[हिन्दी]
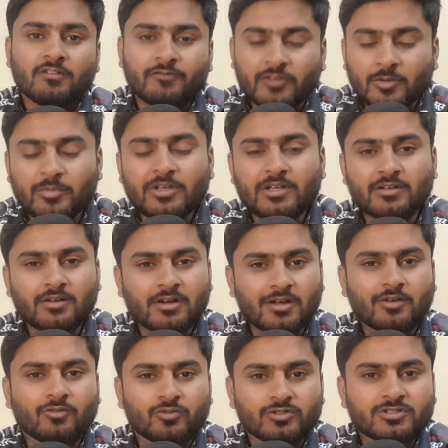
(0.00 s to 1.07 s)
फिर भी
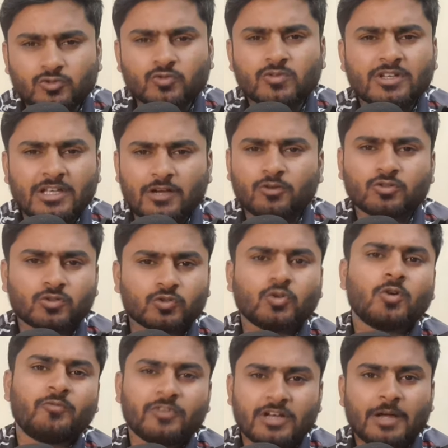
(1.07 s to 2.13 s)
अगर कुछ छूट गया हो
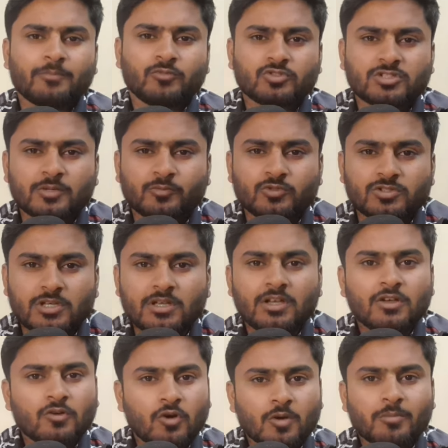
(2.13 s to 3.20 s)
तो फिर आप मुझसे पूछिए
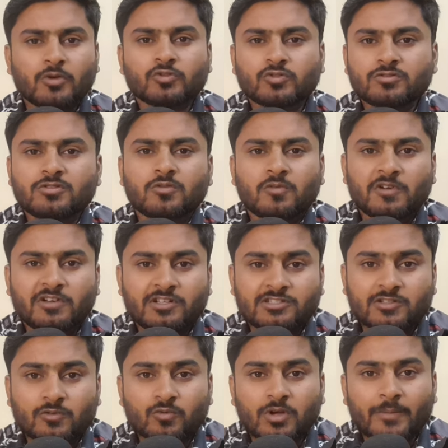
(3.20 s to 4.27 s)
और मैं उसको ज़रूर एड्रेस
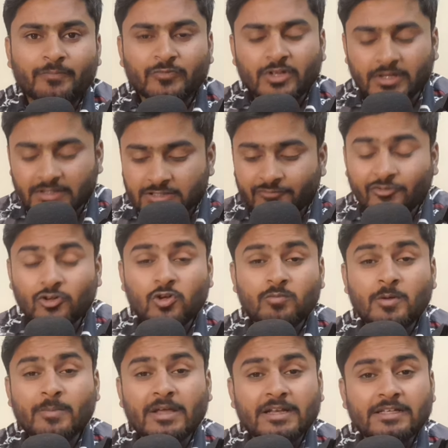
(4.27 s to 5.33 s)
करूँगा इस वीडियो
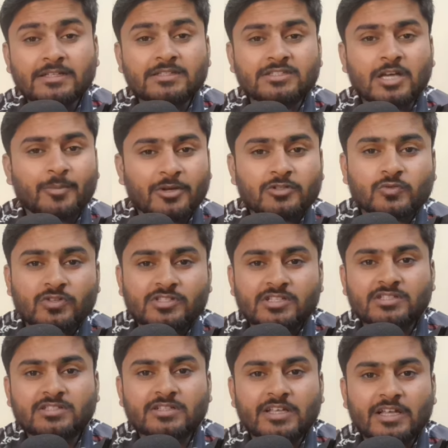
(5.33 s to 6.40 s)
में मैंने चार पांच
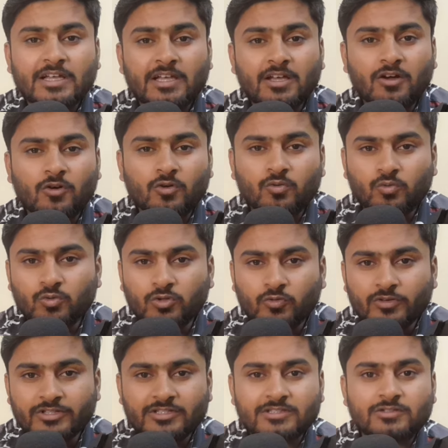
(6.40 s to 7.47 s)
क्वेश्चंस लिए हैं और उन
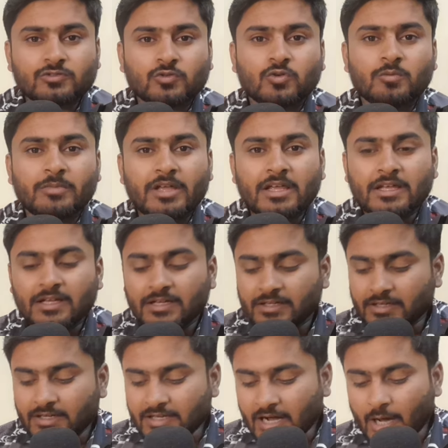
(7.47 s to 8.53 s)
क्वेश्चंस को मैं
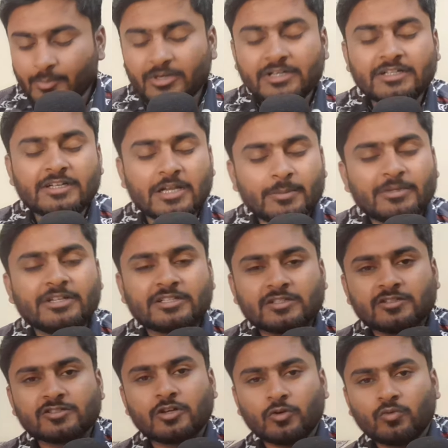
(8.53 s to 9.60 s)
यहाँ पर डिटेल में
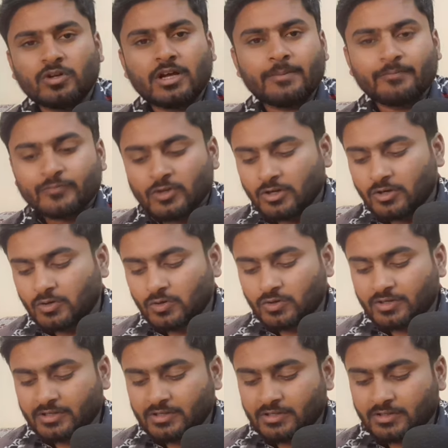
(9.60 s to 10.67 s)
डिस्कस करूँगा
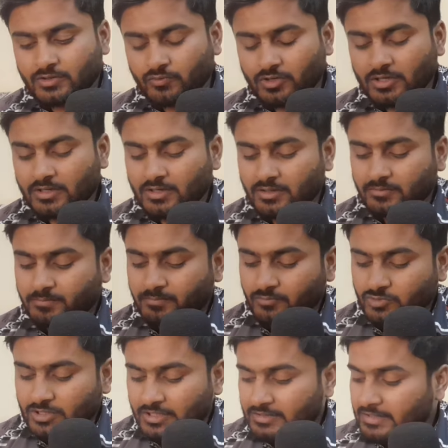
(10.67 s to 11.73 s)
और क्योंकि
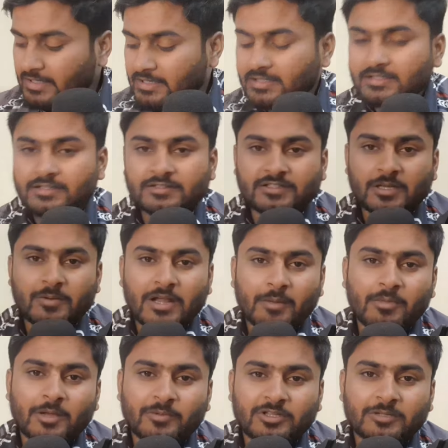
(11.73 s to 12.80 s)
मुझे लगता है कि इसके बारे
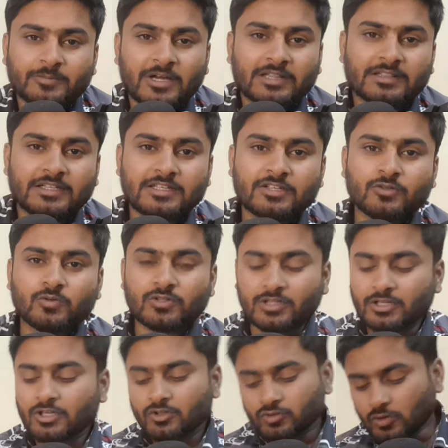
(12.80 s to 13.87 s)
में अभी तक बात नहीं की होगी
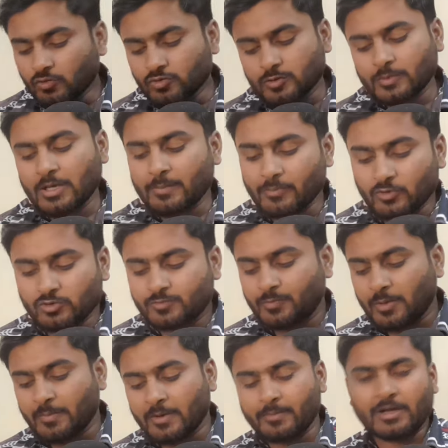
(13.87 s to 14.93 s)
तो उसके उस
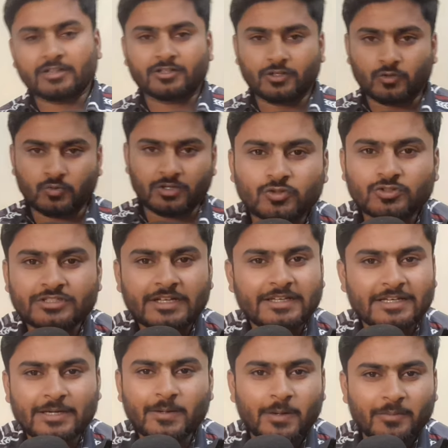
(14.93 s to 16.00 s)
पर मैं बात करूँगा तो चलिए
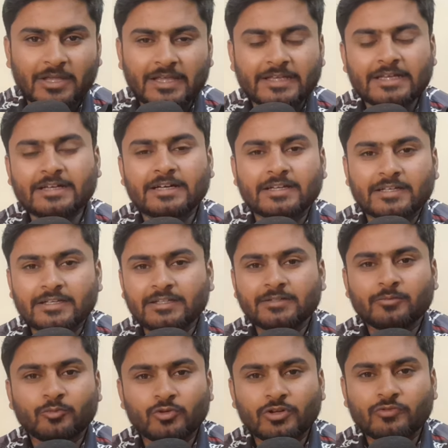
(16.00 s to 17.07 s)
अब हम एक एक करके
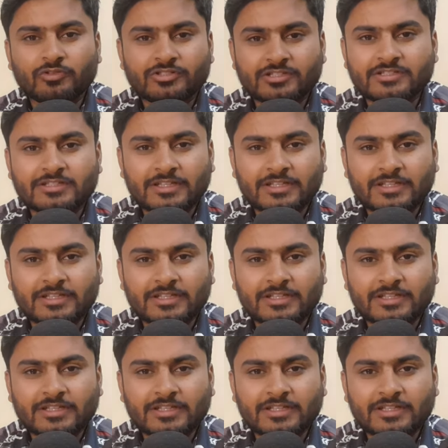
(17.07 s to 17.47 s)
पूरे क्वेश्चन